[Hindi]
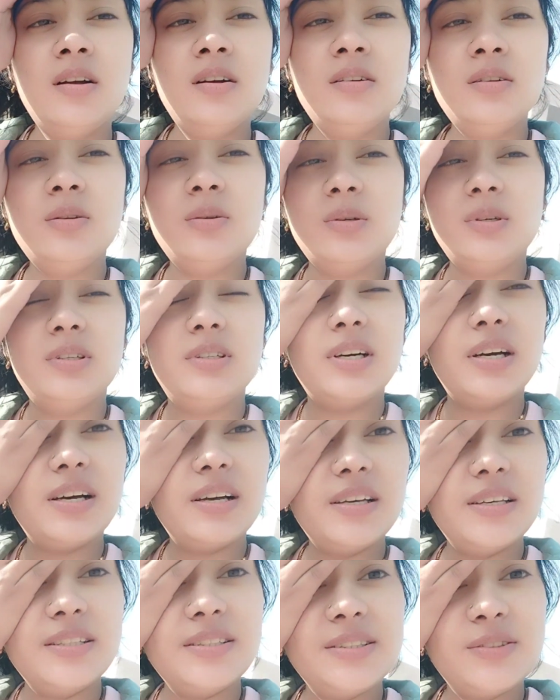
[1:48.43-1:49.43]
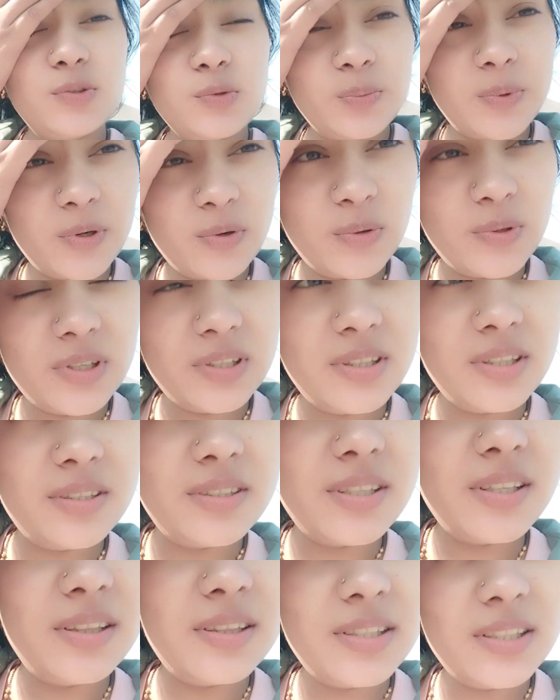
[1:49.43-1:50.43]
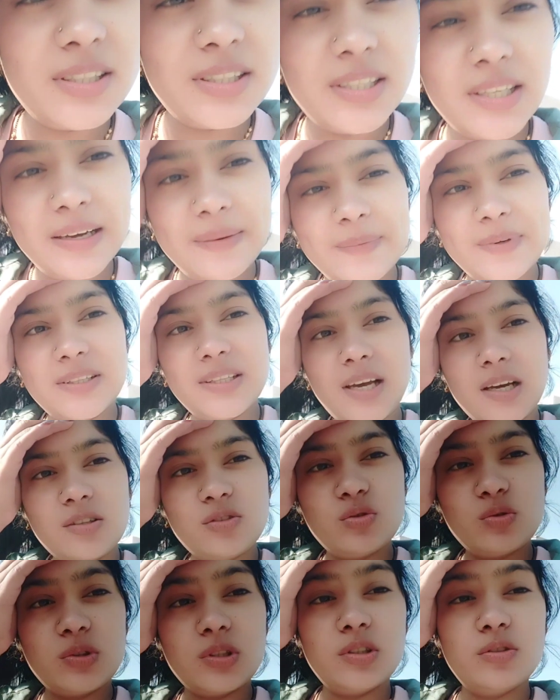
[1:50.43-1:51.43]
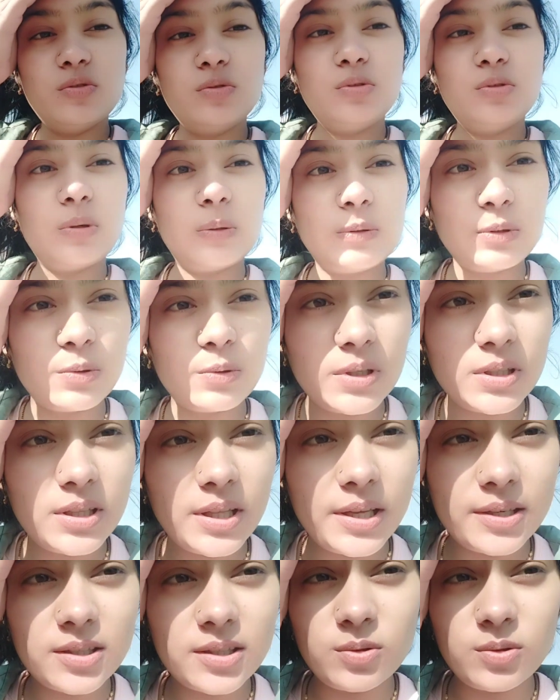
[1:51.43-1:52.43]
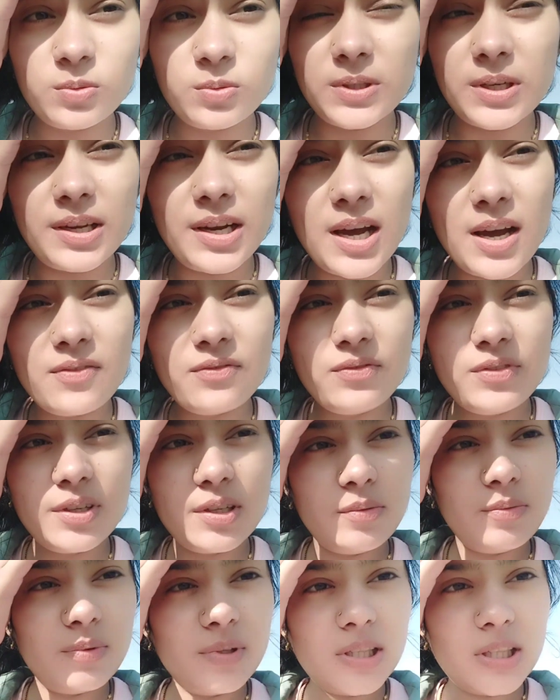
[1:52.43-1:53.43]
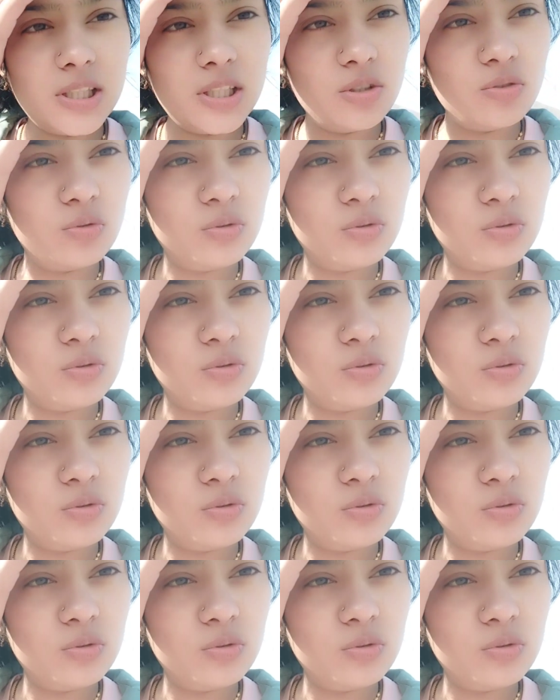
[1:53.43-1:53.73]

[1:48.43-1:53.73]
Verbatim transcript: तो oh, गाय सुबह उठी थी जल्दी अभी थक चुकी हूँ तो थोड़ी देर करूँगी आराम फिर मिलती हूँ